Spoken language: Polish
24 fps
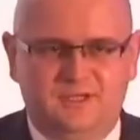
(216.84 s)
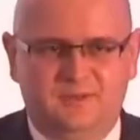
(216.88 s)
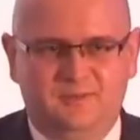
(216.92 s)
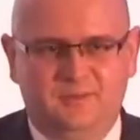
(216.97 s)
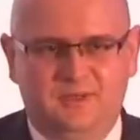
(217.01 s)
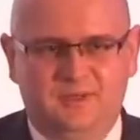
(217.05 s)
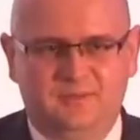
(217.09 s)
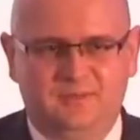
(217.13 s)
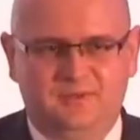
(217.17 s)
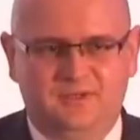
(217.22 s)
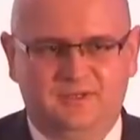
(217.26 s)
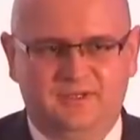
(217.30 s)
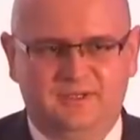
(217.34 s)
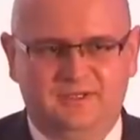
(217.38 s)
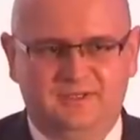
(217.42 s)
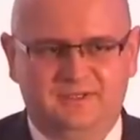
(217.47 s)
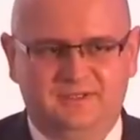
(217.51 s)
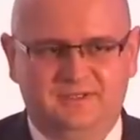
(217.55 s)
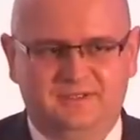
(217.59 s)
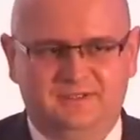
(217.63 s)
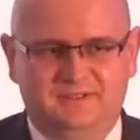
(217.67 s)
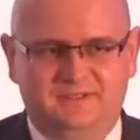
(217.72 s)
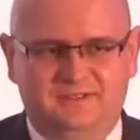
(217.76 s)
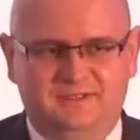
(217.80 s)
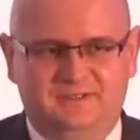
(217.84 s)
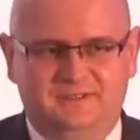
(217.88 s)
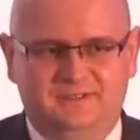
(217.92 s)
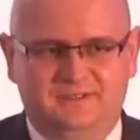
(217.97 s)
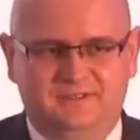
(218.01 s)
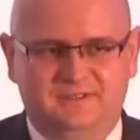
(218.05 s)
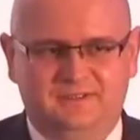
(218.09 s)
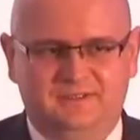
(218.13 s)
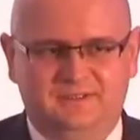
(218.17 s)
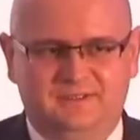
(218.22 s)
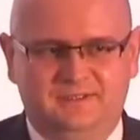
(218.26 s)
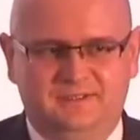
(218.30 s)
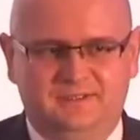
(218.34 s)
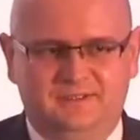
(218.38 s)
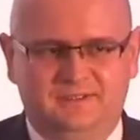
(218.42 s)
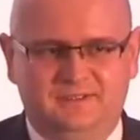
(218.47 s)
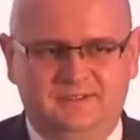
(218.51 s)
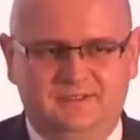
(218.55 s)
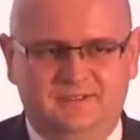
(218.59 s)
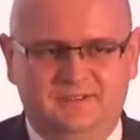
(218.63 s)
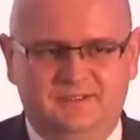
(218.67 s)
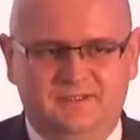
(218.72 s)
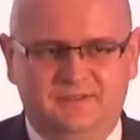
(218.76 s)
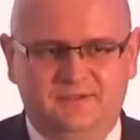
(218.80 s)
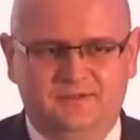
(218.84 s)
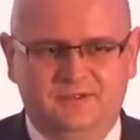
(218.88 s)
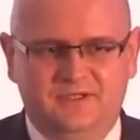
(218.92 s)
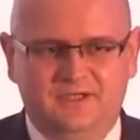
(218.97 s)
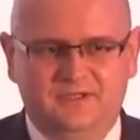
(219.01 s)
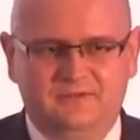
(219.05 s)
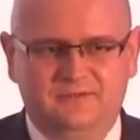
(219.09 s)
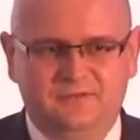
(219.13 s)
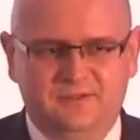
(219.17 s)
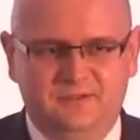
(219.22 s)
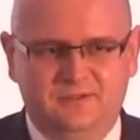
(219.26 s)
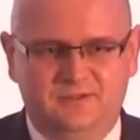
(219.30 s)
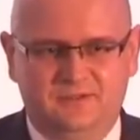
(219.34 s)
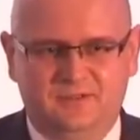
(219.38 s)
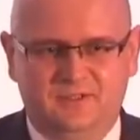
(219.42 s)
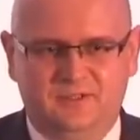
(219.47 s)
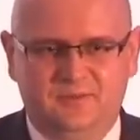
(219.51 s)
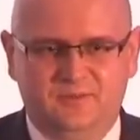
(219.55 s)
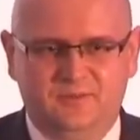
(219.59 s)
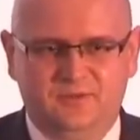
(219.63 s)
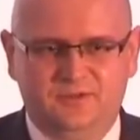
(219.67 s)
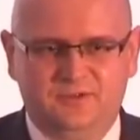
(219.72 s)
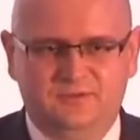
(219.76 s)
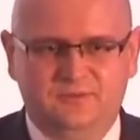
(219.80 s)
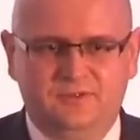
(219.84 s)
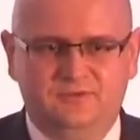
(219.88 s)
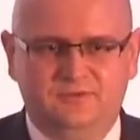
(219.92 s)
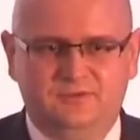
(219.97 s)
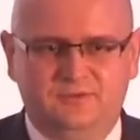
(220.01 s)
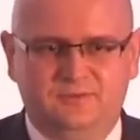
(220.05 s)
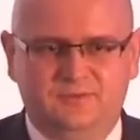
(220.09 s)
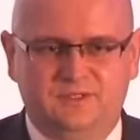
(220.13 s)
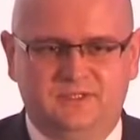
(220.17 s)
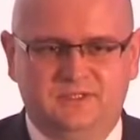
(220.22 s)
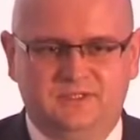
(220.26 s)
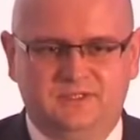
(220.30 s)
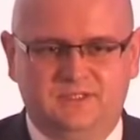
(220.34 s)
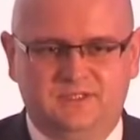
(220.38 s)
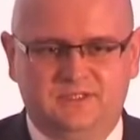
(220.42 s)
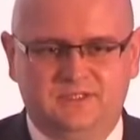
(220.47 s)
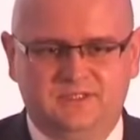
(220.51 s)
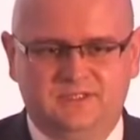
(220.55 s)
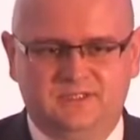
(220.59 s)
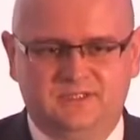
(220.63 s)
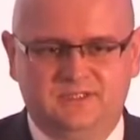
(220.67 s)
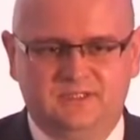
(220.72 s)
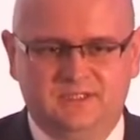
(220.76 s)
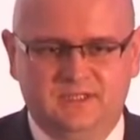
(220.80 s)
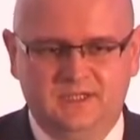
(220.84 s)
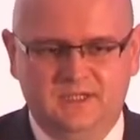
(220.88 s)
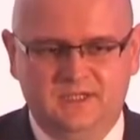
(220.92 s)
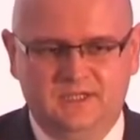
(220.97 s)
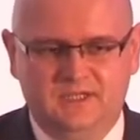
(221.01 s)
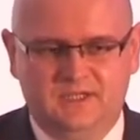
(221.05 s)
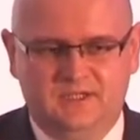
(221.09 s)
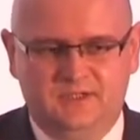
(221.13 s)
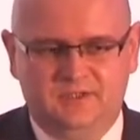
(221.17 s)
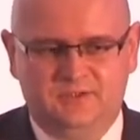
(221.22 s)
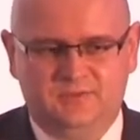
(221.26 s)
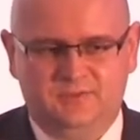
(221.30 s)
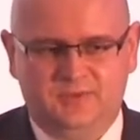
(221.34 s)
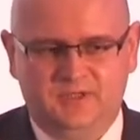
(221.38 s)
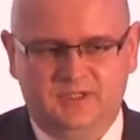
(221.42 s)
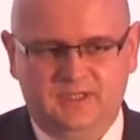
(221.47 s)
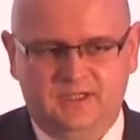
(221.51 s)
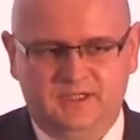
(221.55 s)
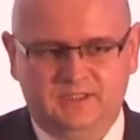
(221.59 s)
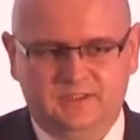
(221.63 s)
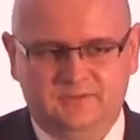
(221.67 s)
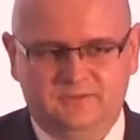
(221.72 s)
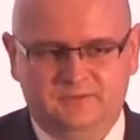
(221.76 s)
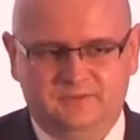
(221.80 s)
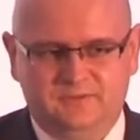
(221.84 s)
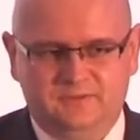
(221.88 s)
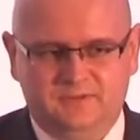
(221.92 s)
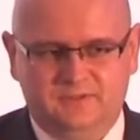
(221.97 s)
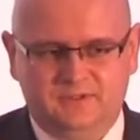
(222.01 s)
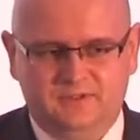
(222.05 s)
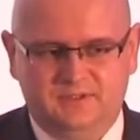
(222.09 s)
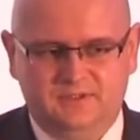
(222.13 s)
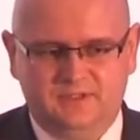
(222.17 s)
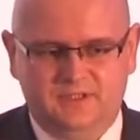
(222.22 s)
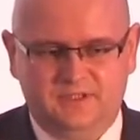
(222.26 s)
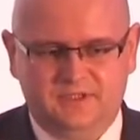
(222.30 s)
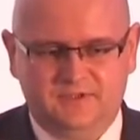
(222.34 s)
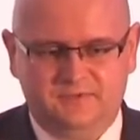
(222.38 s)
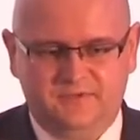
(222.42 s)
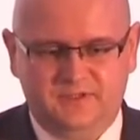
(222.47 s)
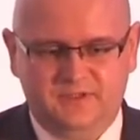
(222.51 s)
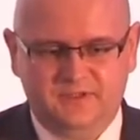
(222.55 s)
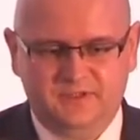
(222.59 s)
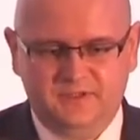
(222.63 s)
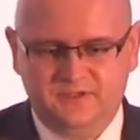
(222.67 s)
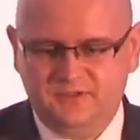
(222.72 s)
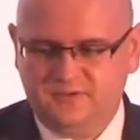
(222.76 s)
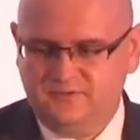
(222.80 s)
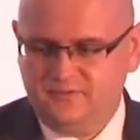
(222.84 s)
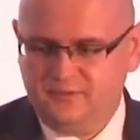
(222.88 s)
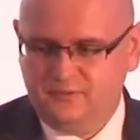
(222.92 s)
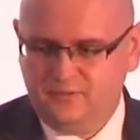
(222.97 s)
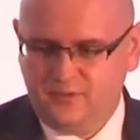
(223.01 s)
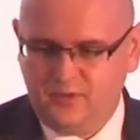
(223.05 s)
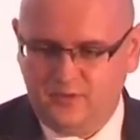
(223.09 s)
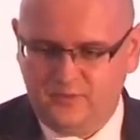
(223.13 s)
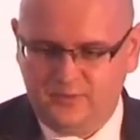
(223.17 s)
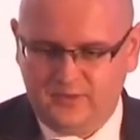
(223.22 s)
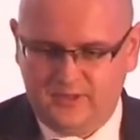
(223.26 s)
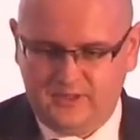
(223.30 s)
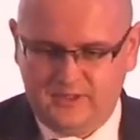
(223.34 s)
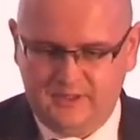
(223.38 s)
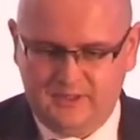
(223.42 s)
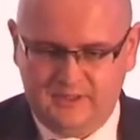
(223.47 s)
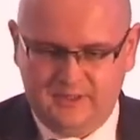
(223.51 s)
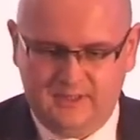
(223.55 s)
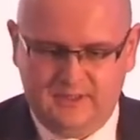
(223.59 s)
na mapie e, tego, jak wygląda poziom informatyzacji szpitali e, na świecie czy w Europie.